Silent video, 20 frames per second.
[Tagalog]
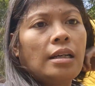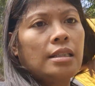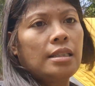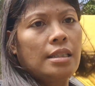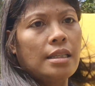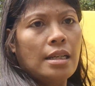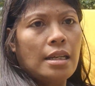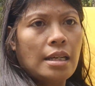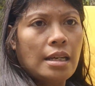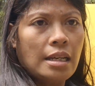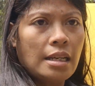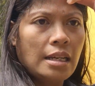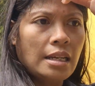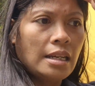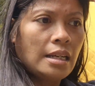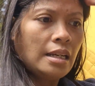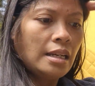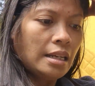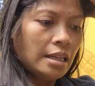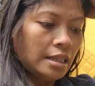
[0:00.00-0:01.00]
kasi
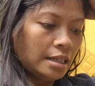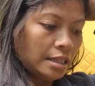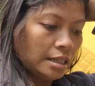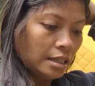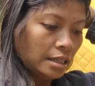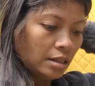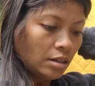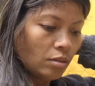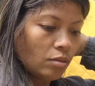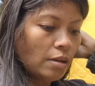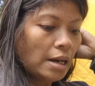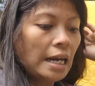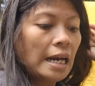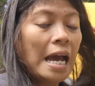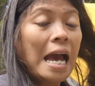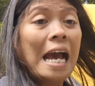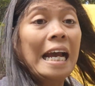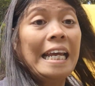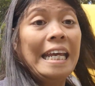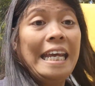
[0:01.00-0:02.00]
walang
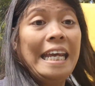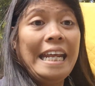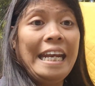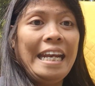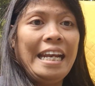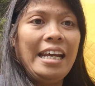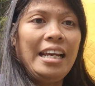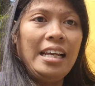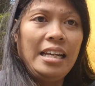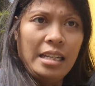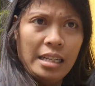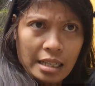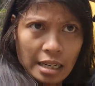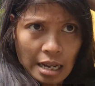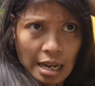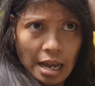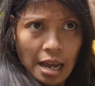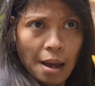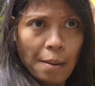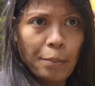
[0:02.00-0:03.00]
hangin.
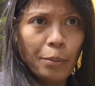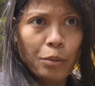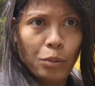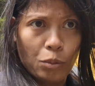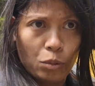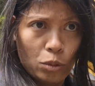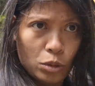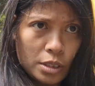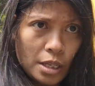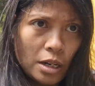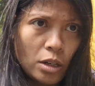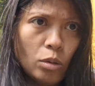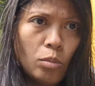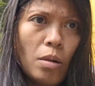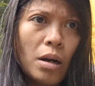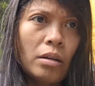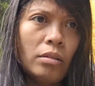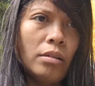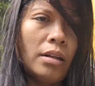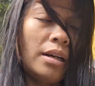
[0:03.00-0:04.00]
Kahapon, sa loob
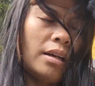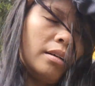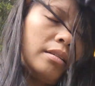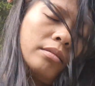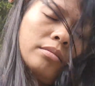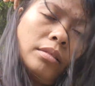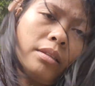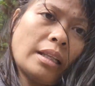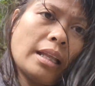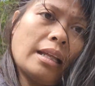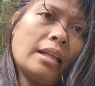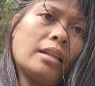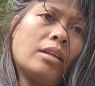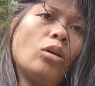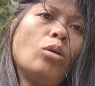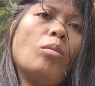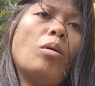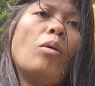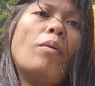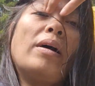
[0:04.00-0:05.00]
ako ng tent
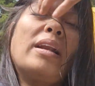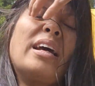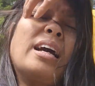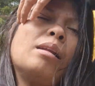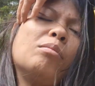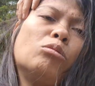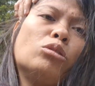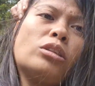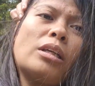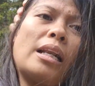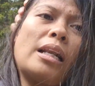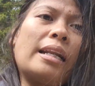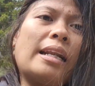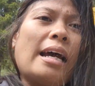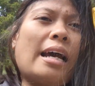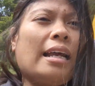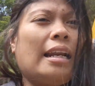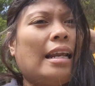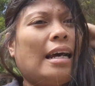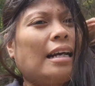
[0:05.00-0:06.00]
gumawa ng almusal
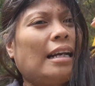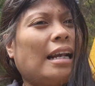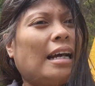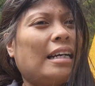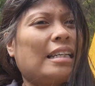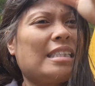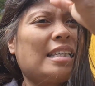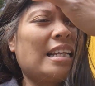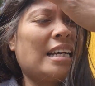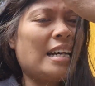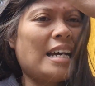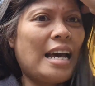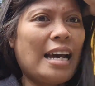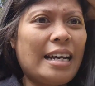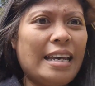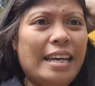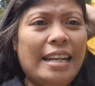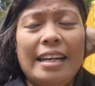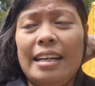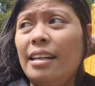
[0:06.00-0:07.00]
dahil ang lakas ng
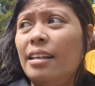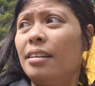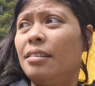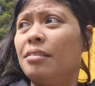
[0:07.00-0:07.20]
hangin.